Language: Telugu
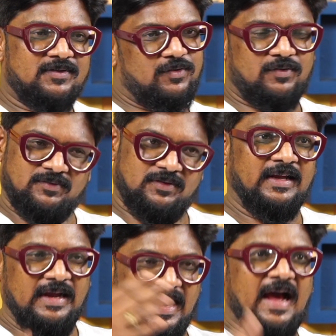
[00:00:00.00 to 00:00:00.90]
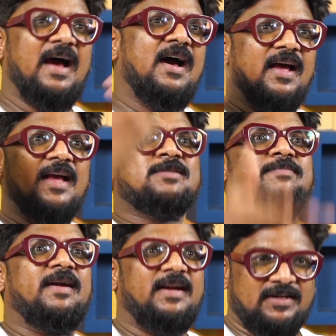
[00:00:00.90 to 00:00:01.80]
సో ఇంకా
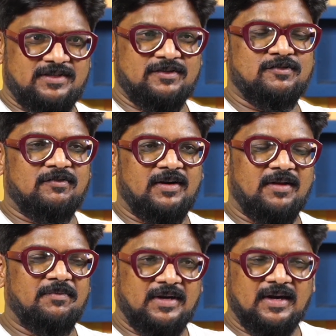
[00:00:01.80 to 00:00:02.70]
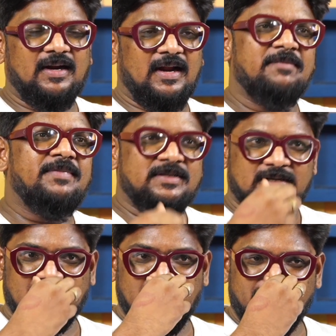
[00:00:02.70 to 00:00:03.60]
ఎక్స్పెక్టేషన్స్ ఉంటాయి బట్ అట్లా
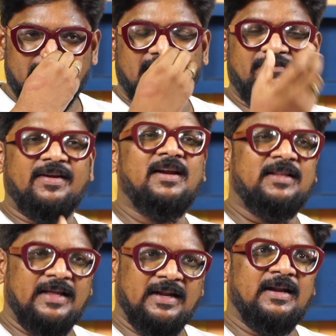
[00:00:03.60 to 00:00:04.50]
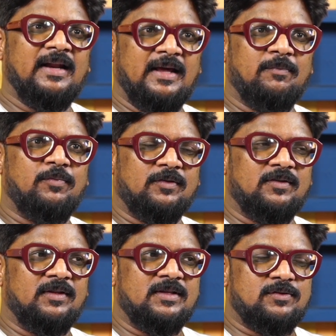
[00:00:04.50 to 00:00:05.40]
అనిపించట్లా ఎవరికి ఆ ఫీల్
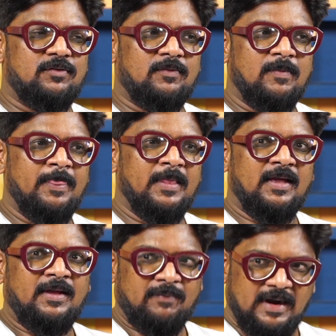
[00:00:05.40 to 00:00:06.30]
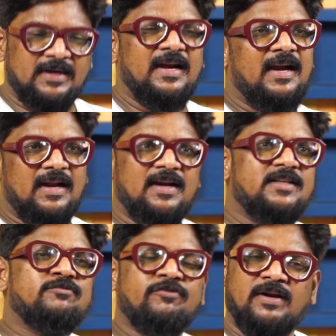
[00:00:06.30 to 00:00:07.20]
తేలలేకపోతుంది సో అంటిల్ అండ్
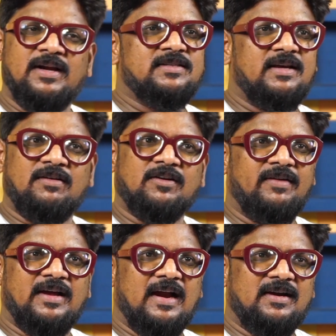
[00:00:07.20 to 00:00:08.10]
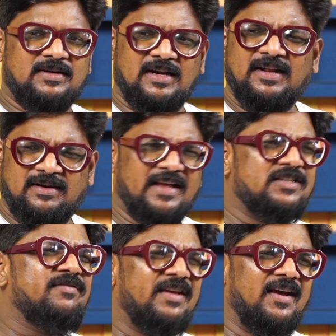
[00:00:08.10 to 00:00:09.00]
అన్లెస్ మూవీ రిలీజ్ అయ్యే వరకు మీ కాంట్
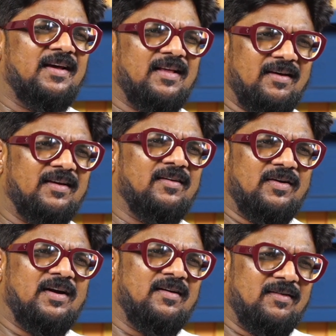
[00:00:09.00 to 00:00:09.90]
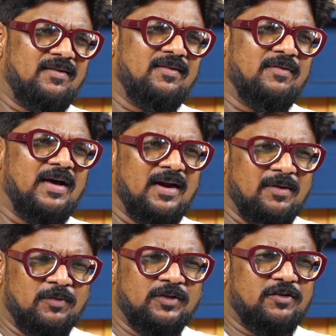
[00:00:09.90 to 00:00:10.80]
నెక్స్ట్ వీకే కదా ఇంకో రెండు
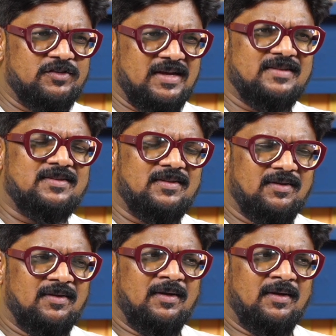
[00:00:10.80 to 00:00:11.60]
వారాలు పోతే వచ్చేస్తుంది